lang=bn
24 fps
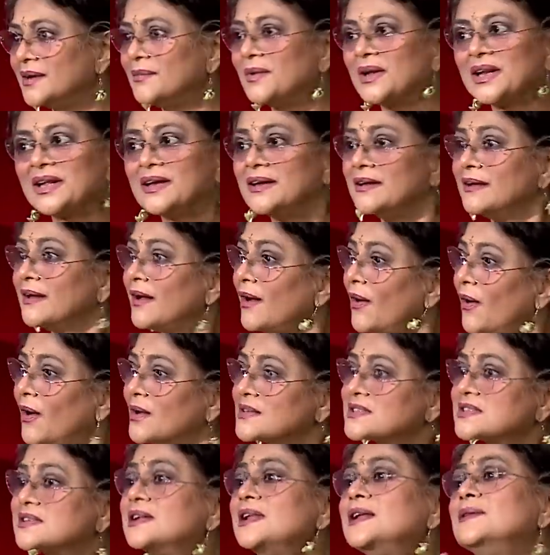মানে
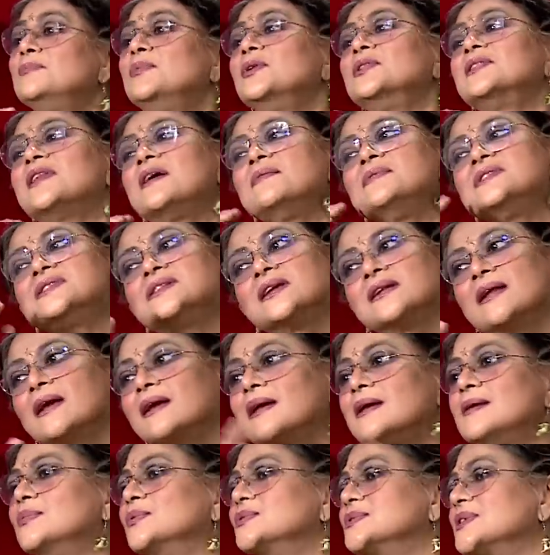অশ্লীল বলতে আমি
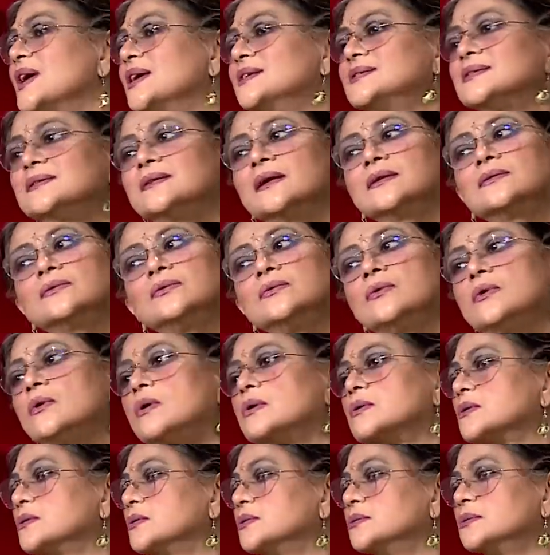সেটাকেই বোঝাই যেটার কোনো
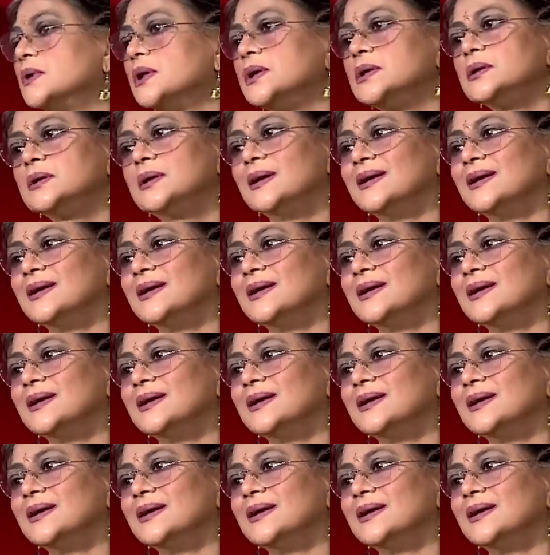অর্থ নেই